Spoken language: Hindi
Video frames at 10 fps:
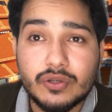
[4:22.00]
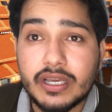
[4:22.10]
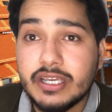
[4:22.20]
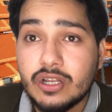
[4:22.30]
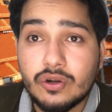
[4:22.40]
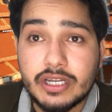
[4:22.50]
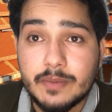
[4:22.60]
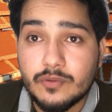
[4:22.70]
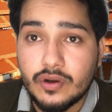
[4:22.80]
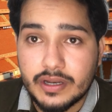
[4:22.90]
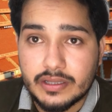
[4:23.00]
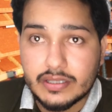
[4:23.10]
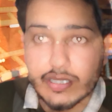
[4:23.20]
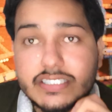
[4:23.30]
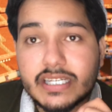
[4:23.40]
जो है ये लोग टीम को
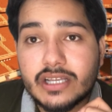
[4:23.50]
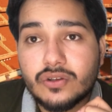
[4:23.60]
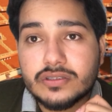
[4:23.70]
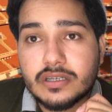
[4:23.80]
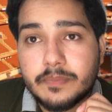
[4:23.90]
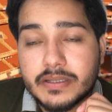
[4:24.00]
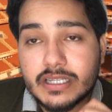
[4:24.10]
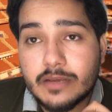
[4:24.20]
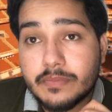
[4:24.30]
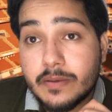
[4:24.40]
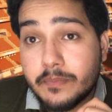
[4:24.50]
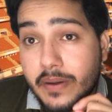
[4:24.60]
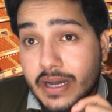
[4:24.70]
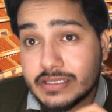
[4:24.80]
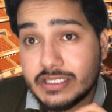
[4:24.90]
खरीदते हैं जैसा कि 2015 में
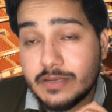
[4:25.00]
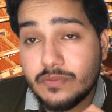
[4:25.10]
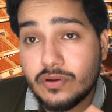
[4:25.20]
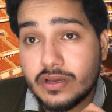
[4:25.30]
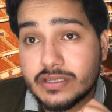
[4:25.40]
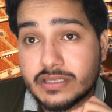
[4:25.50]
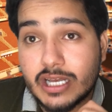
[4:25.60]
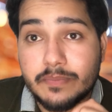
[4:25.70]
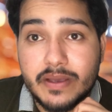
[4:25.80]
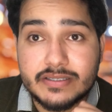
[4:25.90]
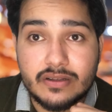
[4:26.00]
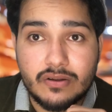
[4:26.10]
पांच टीमों के साथ पी